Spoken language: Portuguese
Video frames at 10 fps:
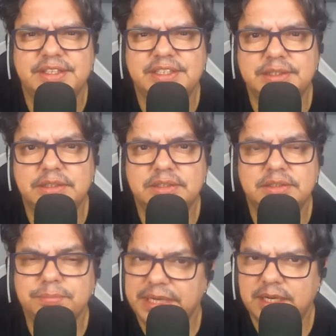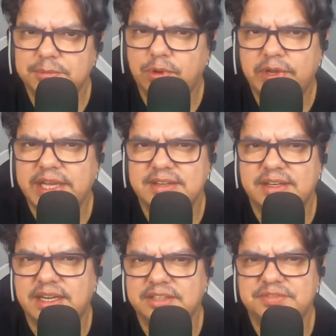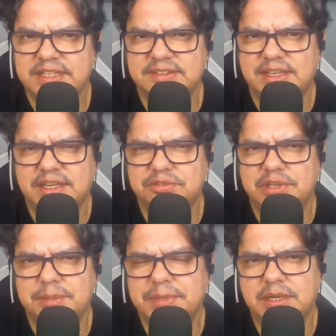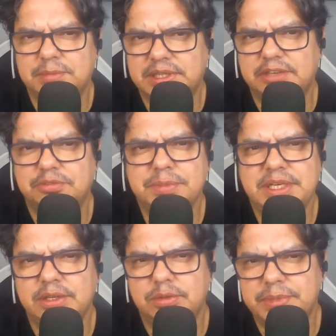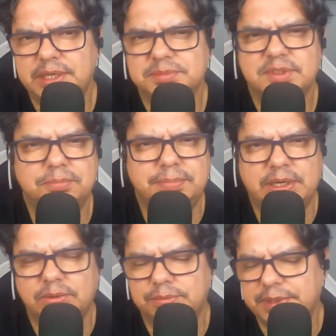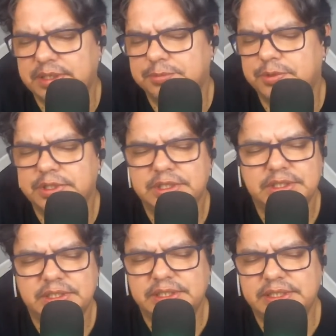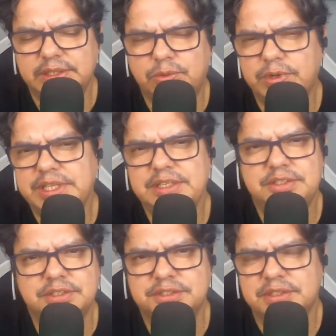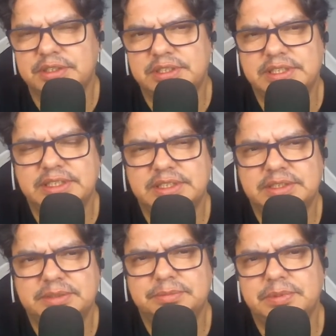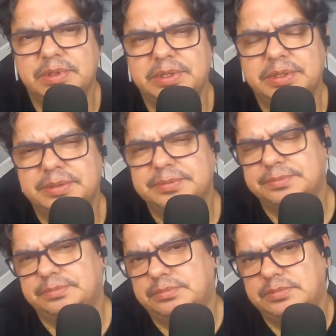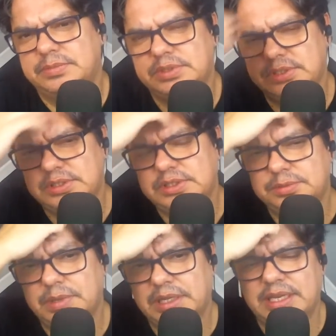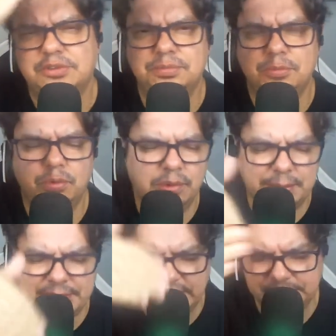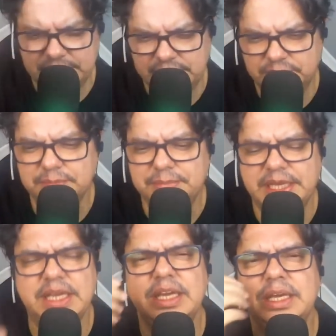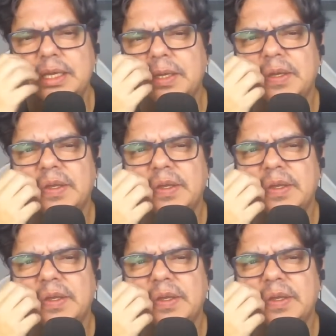E não pegamos qualquer adversário, né? Pegamos Atlético Mineiro, pegamos São Paulo, pegamos é, Corinthians, né? É, e Atlético, América Mineiro também.